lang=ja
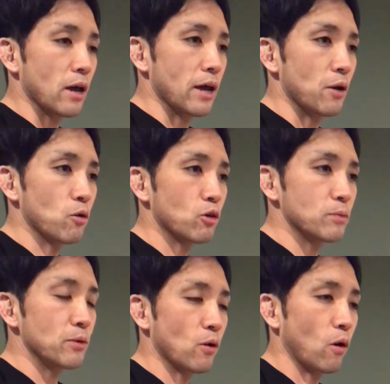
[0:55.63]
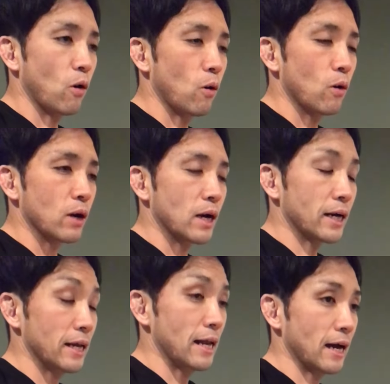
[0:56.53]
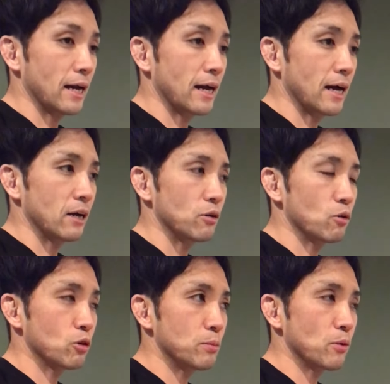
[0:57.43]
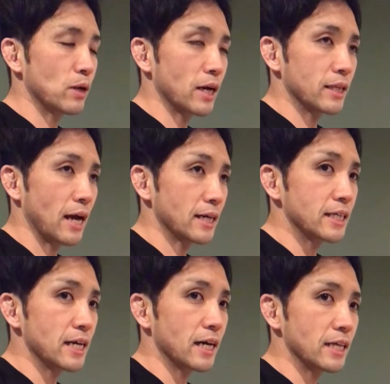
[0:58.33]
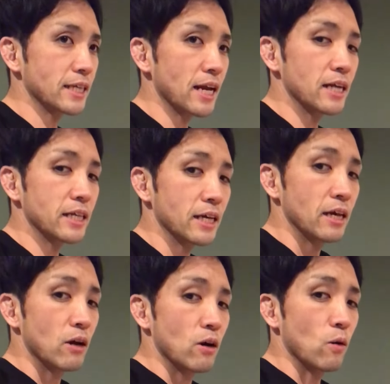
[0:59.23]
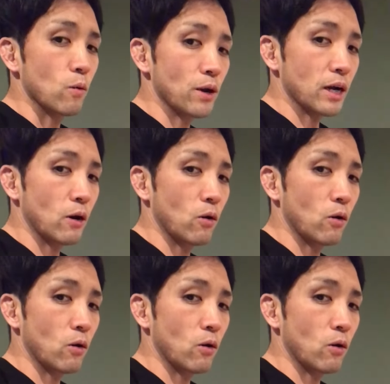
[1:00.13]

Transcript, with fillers: 6秒かけながら6秒かけて吐きながらさらにお腹